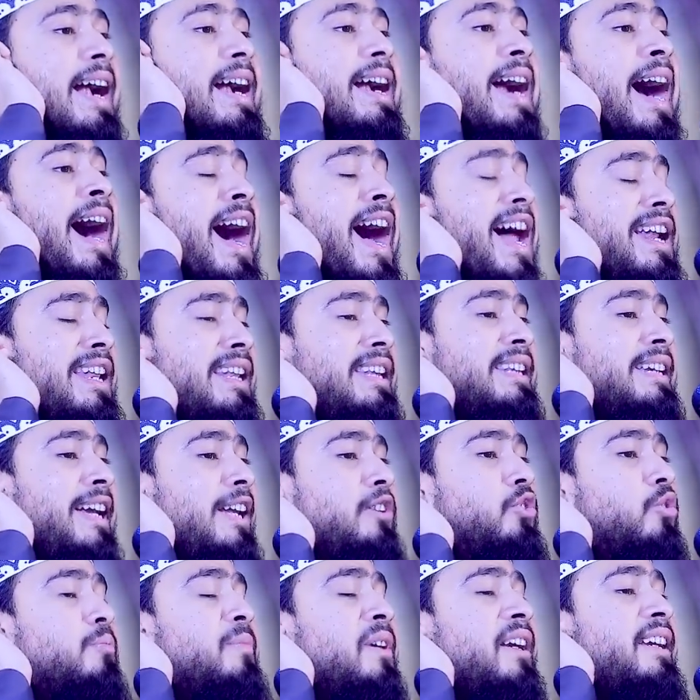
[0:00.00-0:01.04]
কান দিয়ে
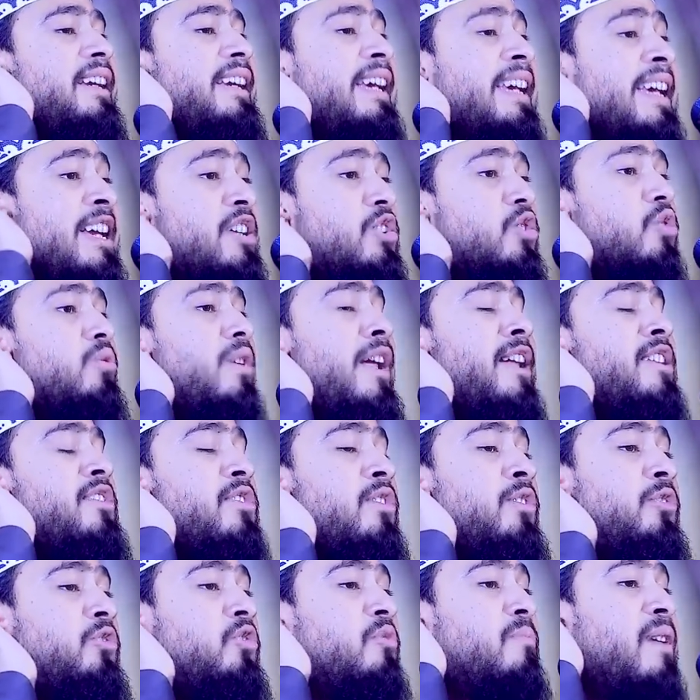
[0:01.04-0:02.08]
তুমি কি শুনেছ
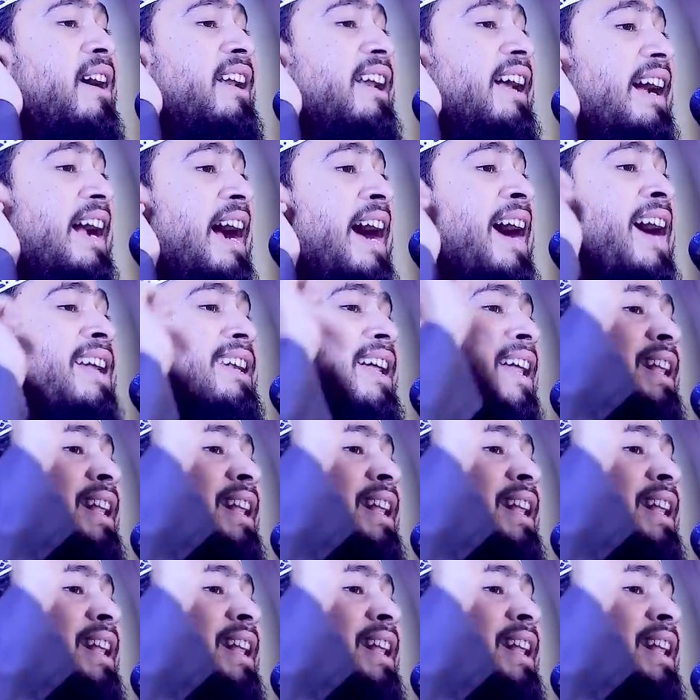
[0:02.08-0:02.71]
তোমার কান